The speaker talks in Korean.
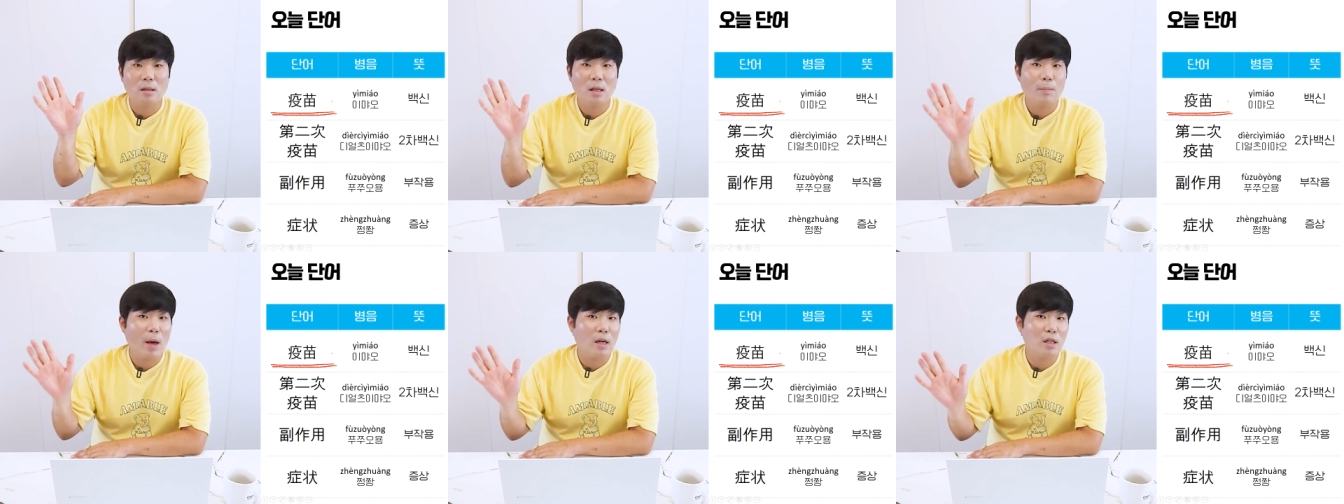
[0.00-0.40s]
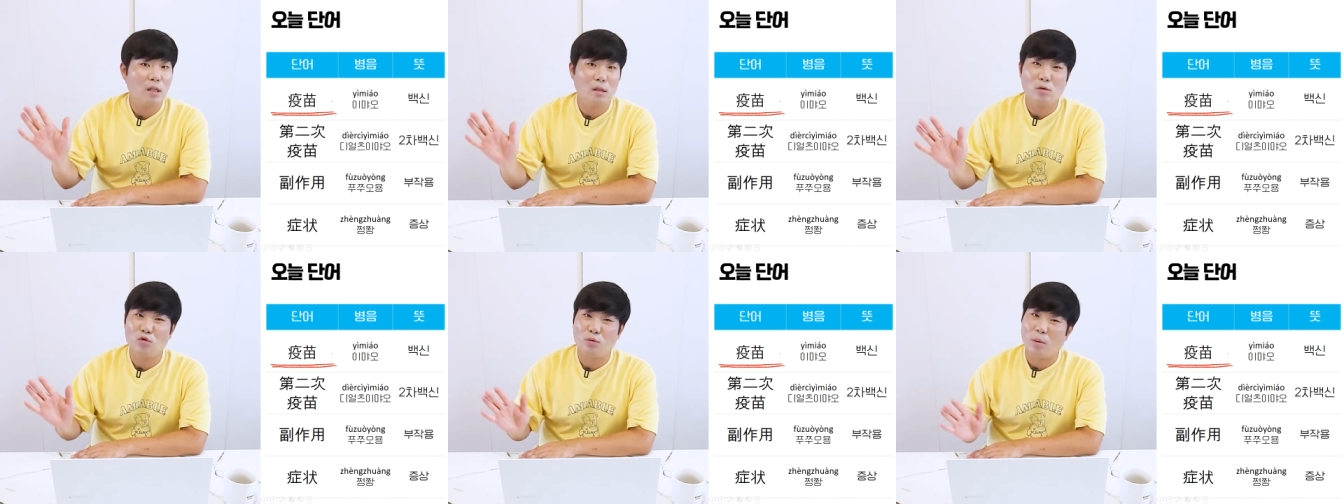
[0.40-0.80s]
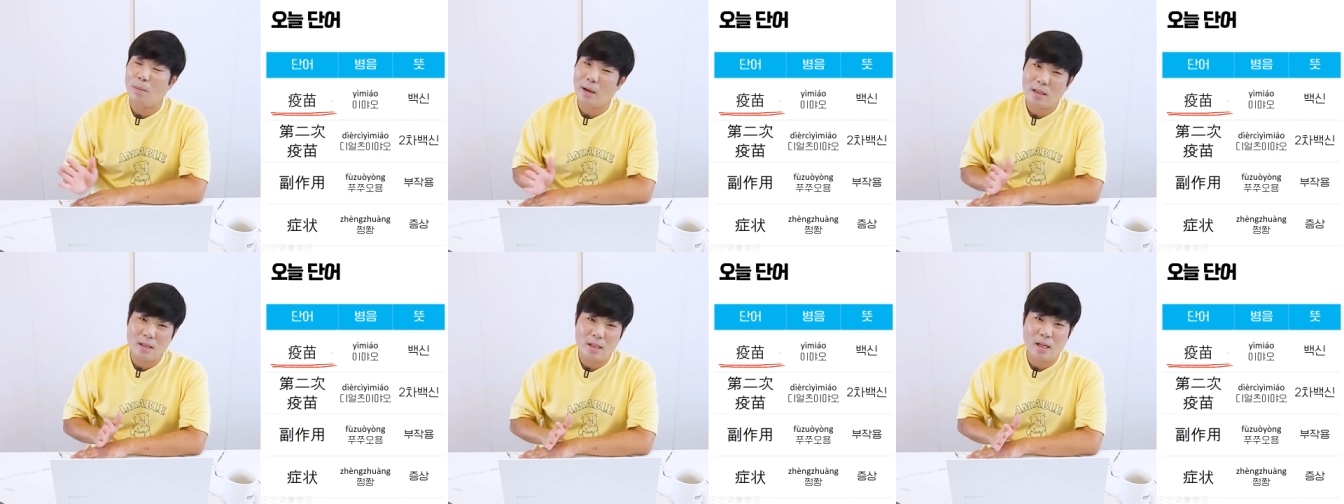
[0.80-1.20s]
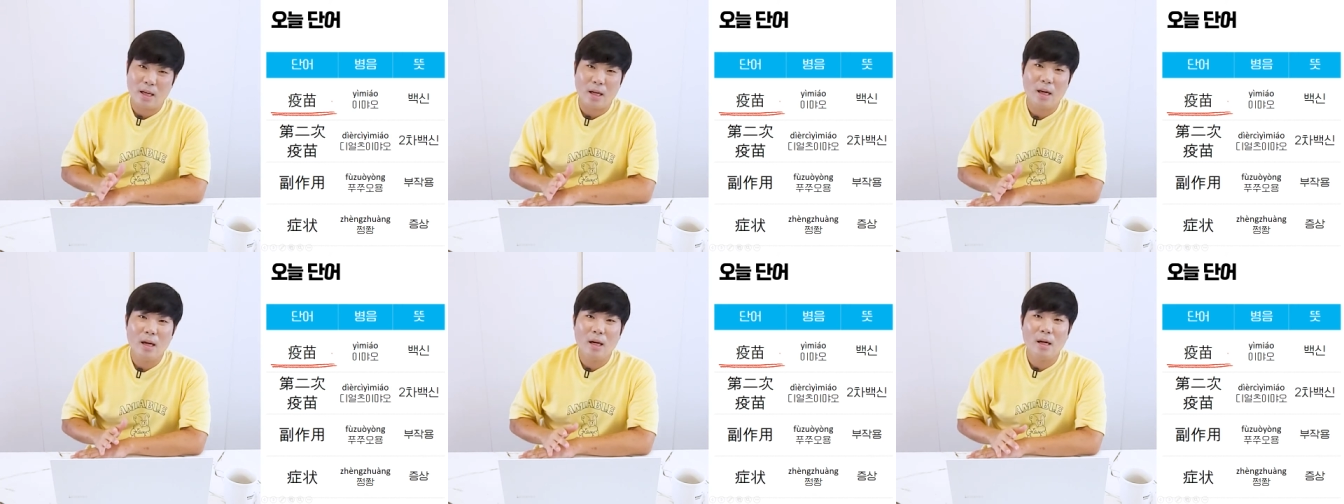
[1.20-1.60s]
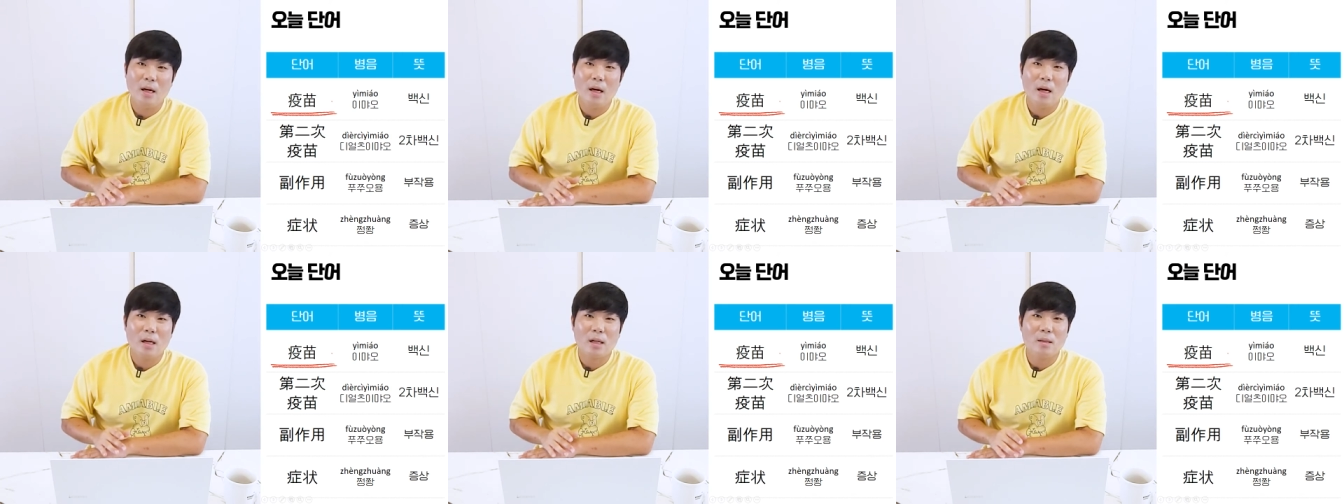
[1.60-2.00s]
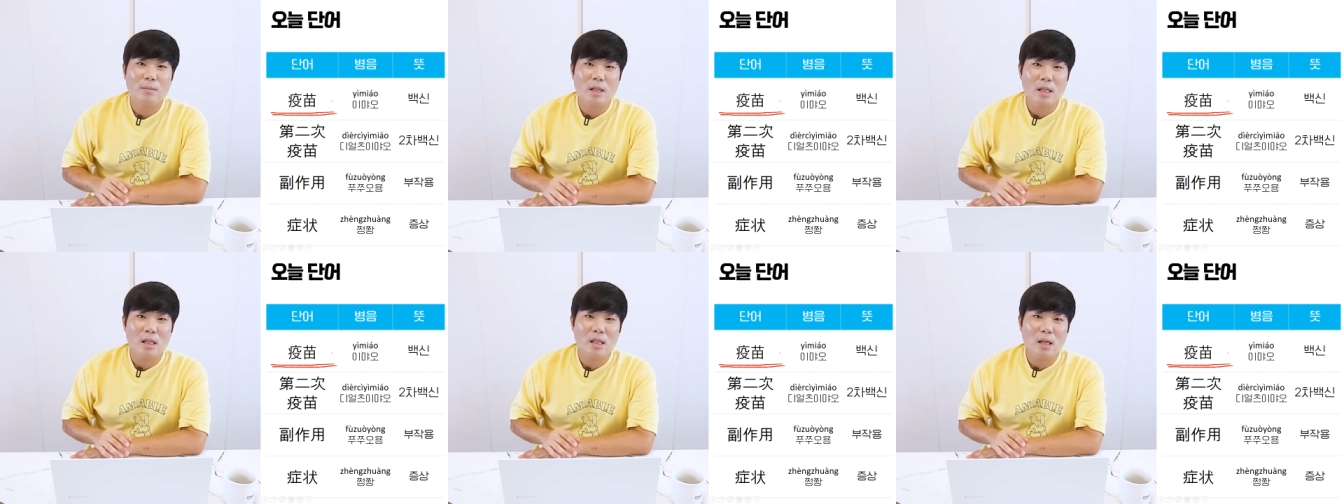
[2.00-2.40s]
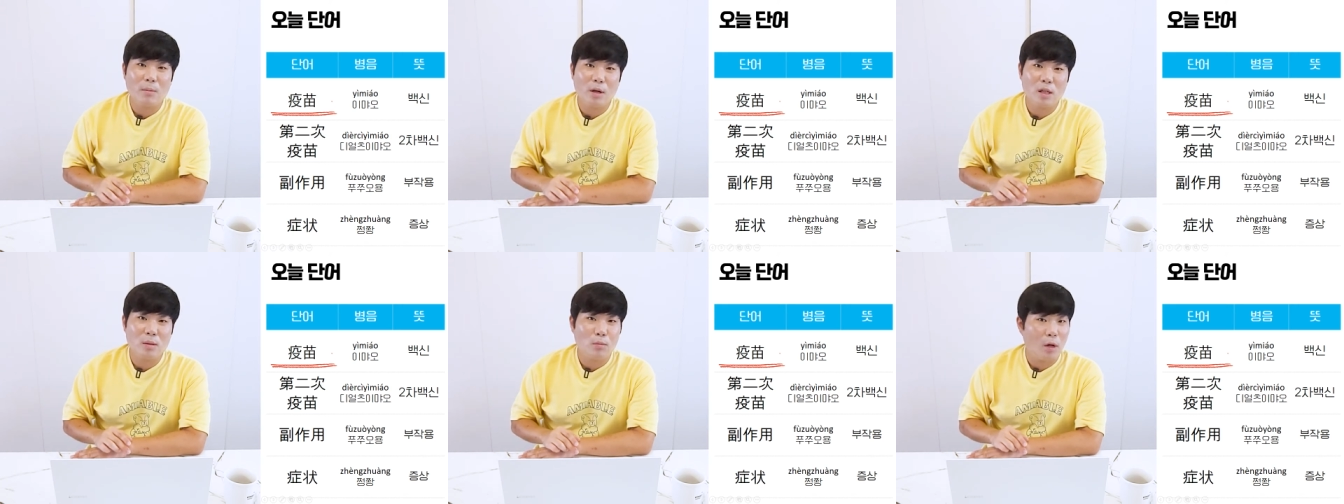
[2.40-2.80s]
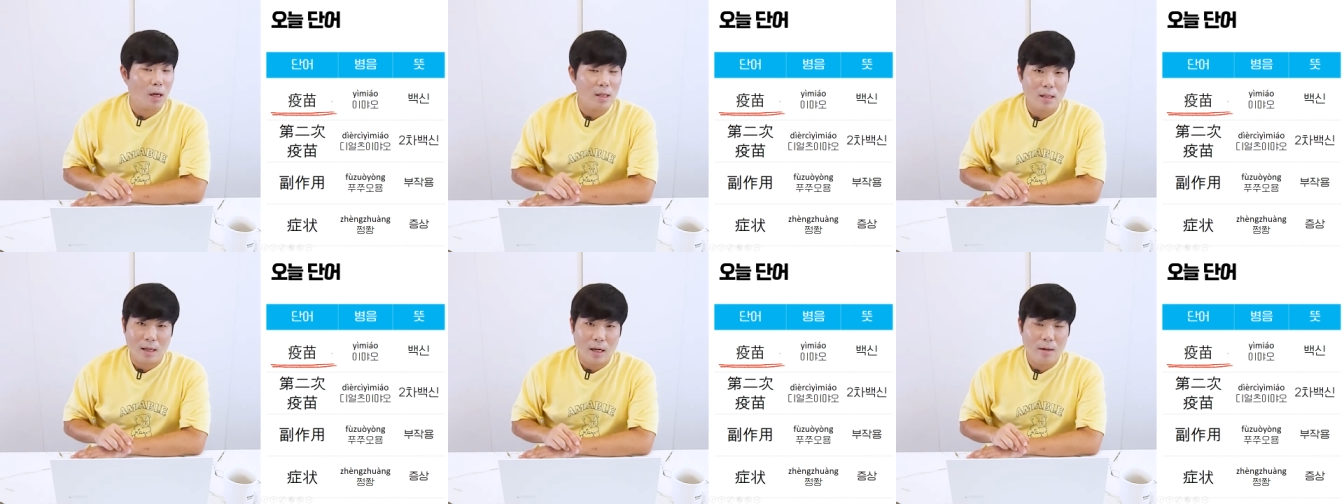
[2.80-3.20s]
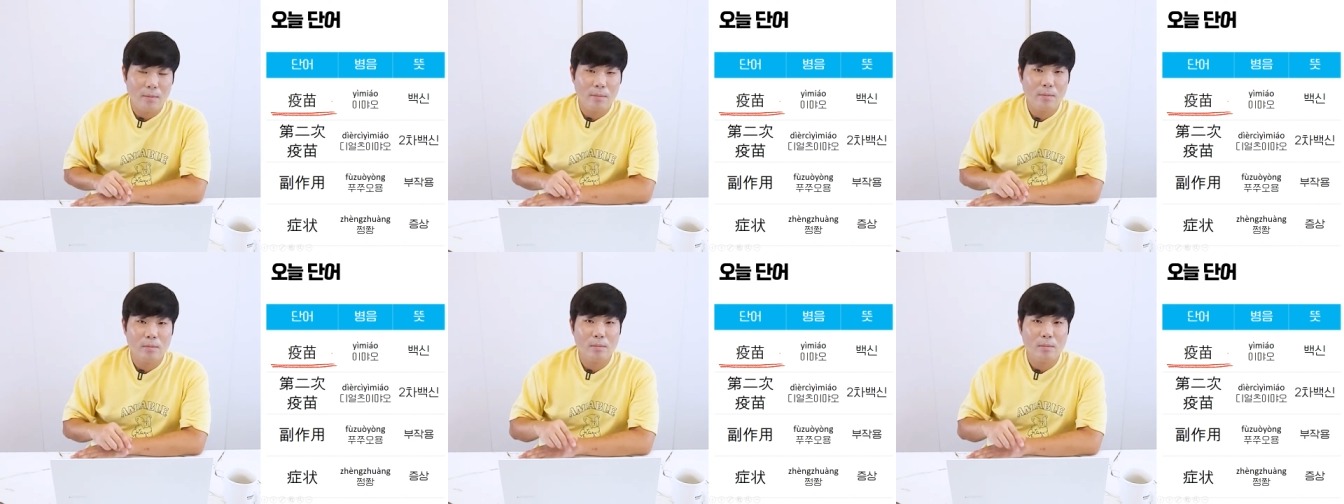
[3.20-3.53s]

근데 백신을 두 번 맞지? 그럼 2차 백신 뭘하는줄 알아?